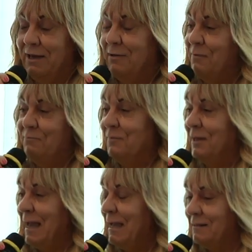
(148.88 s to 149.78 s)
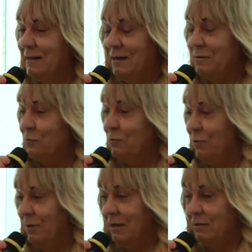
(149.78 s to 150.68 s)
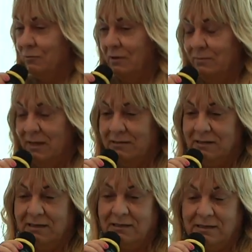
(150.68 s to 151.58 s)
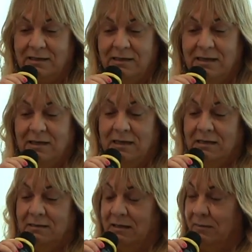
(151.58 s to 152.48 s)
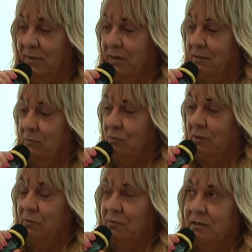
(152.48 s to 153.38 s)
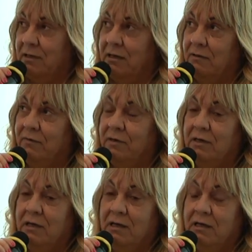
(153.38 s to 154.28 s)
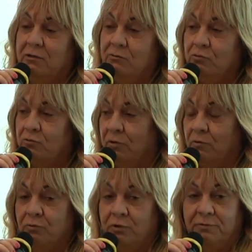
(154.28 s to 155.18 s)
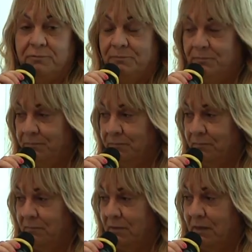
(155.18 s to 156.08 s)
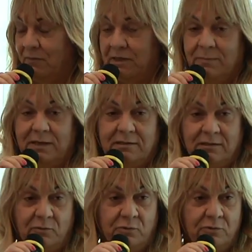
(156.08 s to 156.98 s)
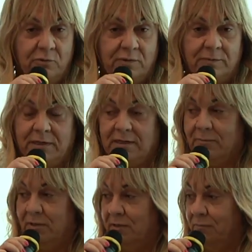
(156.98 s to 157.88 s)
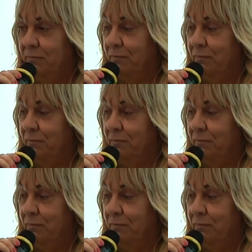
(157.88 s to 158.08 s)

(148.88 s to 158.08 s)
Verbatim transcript: eh, rientra, risuona naturalmente anche nell'apparecchiatura S-Drive, il tutto è uno. Le varie parti non sono separabili,